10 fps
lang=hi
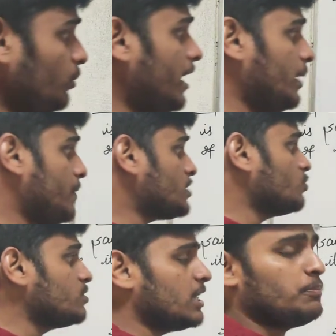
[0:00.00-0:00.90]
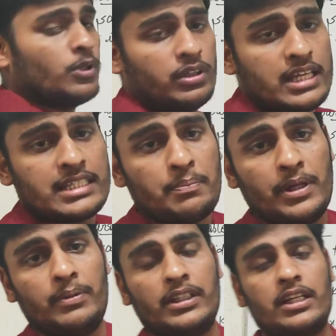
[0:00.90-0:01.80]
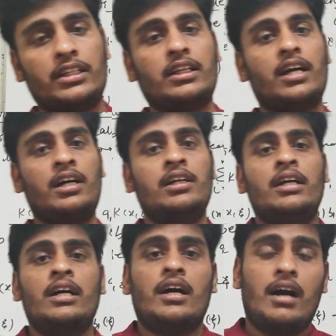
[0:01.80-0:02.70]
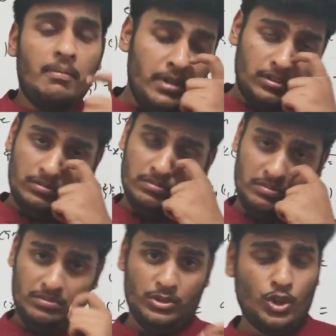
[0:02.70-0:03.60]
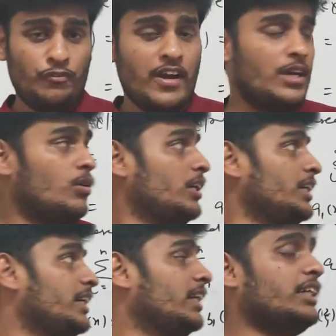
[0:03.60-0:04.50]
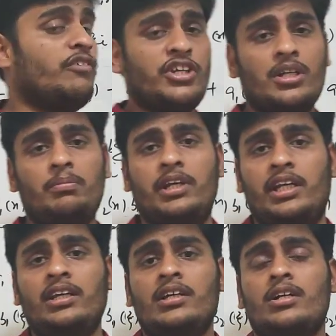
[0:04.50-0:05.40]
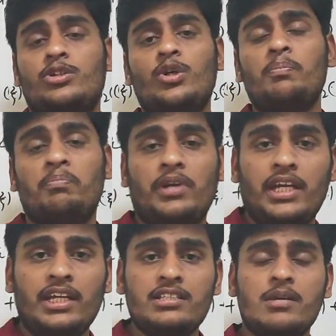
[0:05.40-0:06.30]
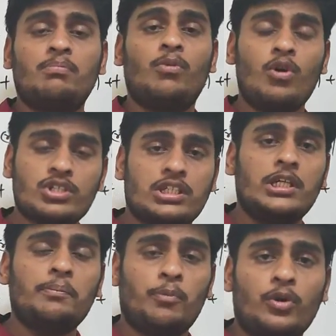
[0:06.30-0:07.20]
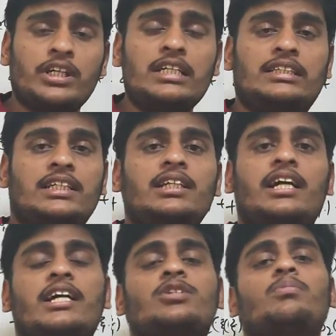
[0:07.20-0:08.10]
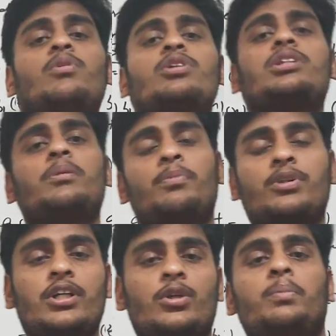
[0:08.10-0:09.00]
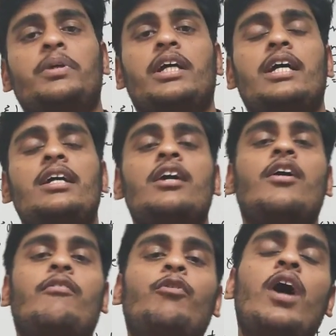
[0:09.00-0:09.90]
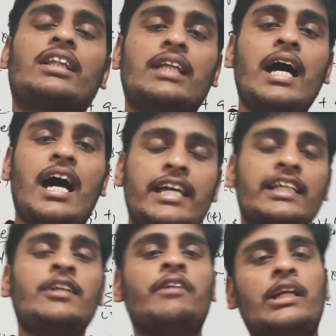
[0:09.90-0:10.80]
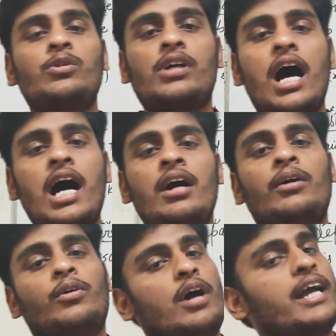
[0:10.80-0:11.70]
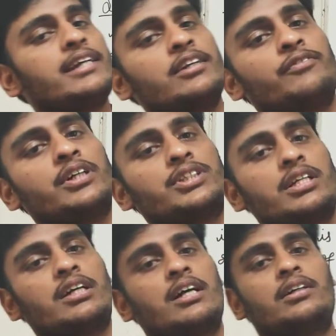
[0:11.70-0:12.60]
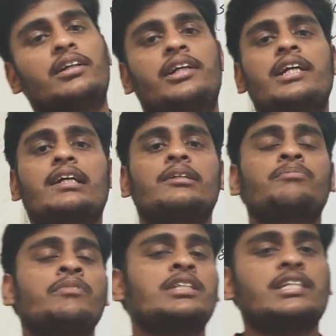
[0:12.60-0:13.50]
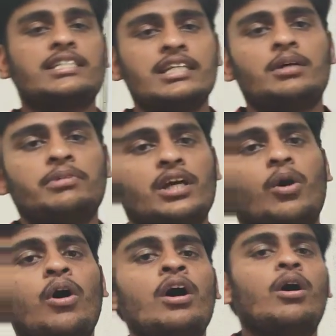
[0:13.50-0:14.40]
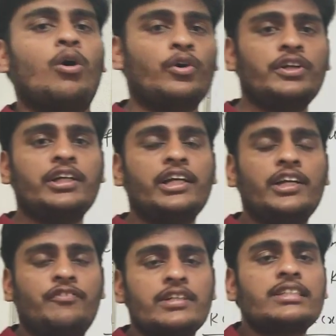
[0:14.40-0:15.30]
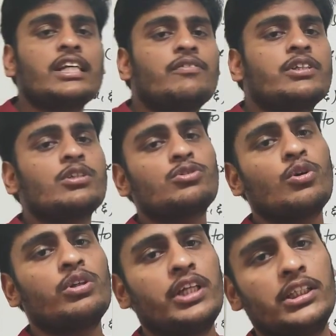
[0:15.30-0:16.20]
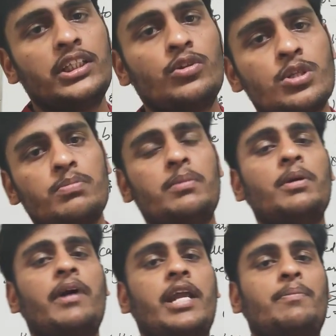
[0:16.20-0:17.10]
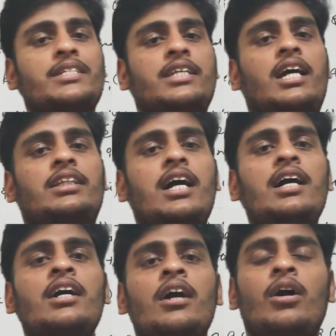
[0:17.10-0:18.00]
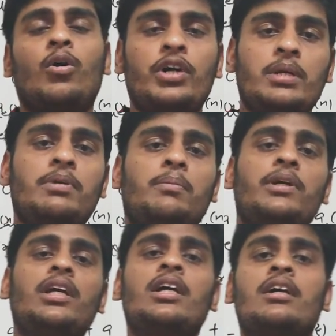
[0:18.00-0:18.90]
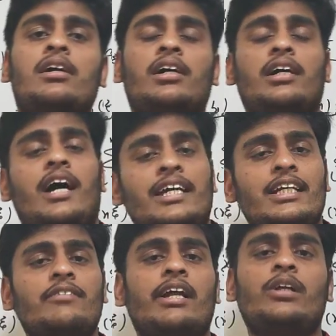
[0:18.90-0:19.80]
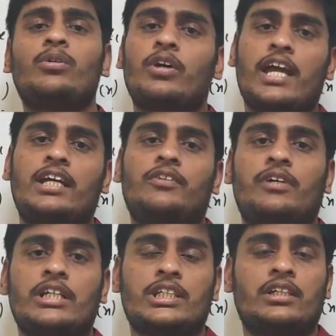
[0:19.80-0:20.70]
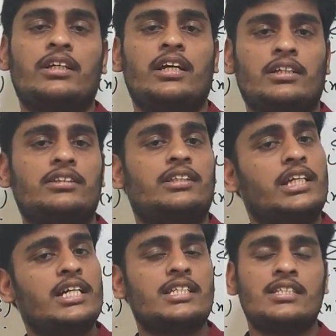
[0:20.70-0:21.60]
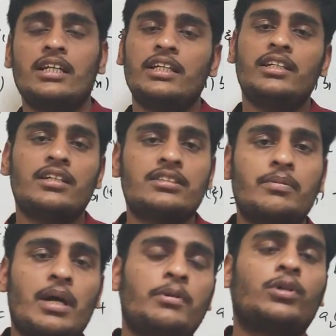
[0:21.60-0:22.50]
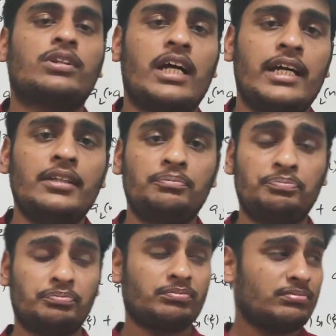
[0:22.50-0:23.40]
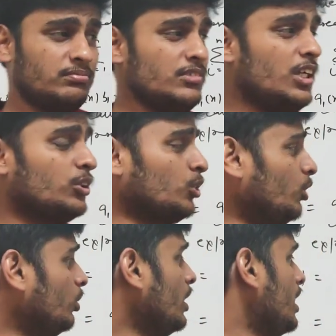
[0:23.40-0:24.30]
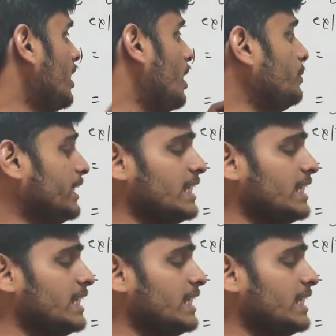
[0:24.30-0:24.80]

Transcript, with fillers: तो हमारे पास कॉन्सेप्ट हो गया सेपरेबल कर्नल का अब जो फेरडोल इंटीग्रल इक्वेशन में जो मेन से मोस्ट इंपॉर्टेंट थिंग है जो मोस्ट इंपॉर्टेंट टॉपिक है वो आता है आइगन वैल्यू का और आइगन फंक्शन का ठीक है जैसे हमने ऑर्डिनरी डिफरेंशियल इक्वेशन सोल्व की थी उसमें भी हमारे पास क्या था ओडी में भी आइगन वैल्यू और आइगन फंक्शन ठीक है जैसे लीनियर जबरा में होता है तो अब